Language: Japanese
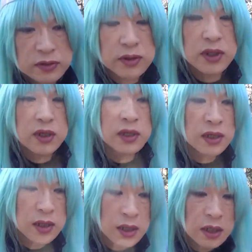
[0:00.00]
でそれで
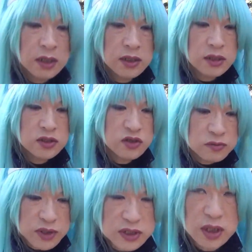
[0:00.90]

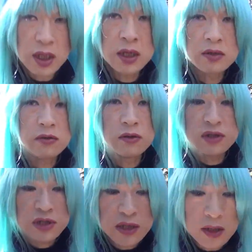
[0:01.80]
準備して家
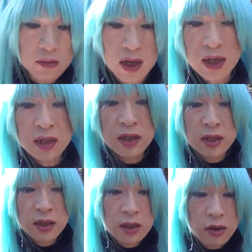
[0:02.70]
ち出たのが
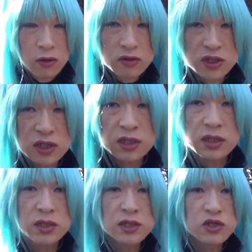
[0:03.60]
5時
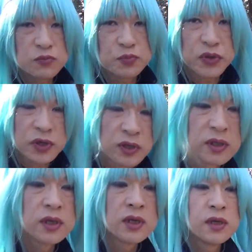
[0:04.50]
20
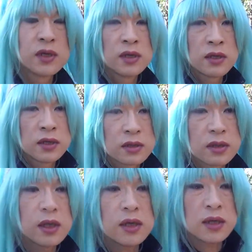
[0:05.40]

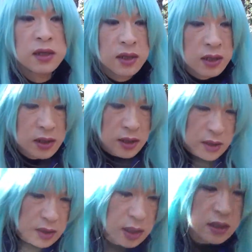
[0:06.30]
分で
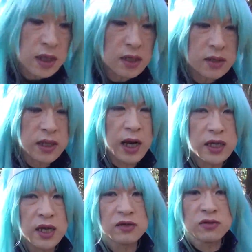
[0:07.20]
なんだかんだで
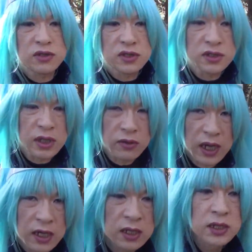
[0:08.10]
秦野に着いたの
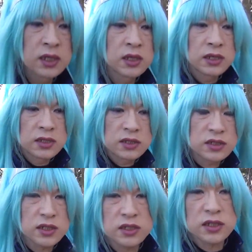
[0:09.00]
が7
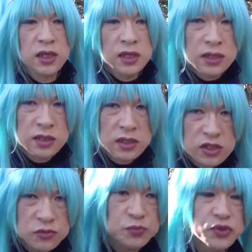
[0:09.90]
時
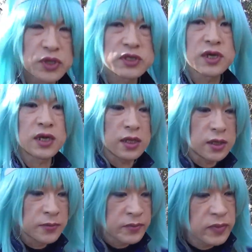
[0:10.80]
20分ですからね